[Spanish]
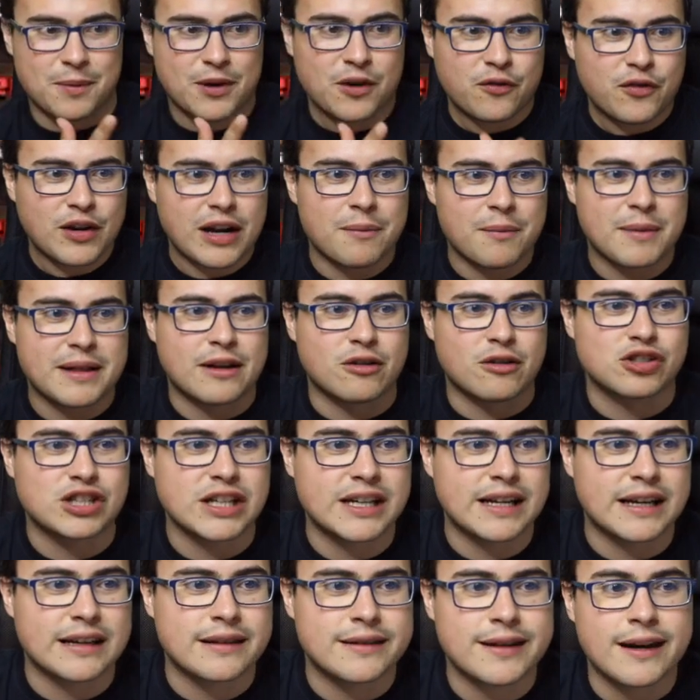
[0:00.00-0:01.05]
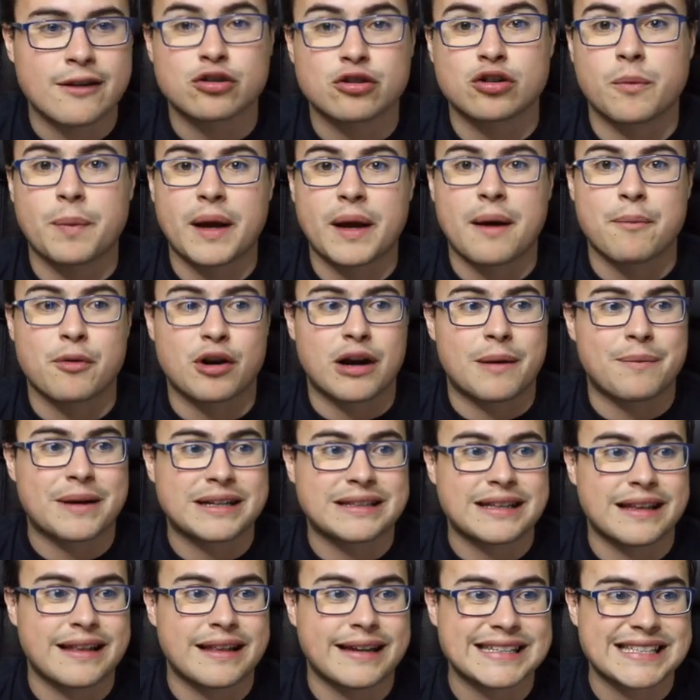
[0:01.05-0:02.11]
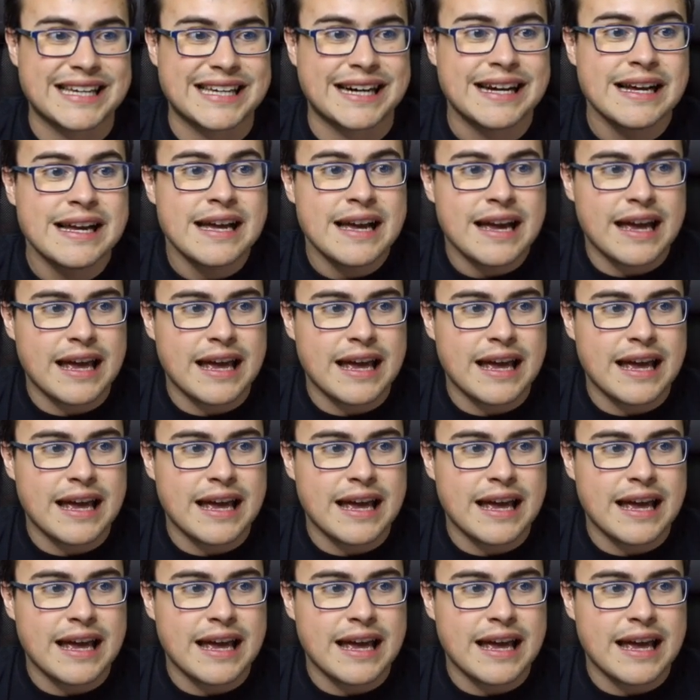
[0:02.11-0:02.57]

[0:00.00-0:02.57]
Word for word: pero finalmente consiguen entrar otro peca por la parte derecha,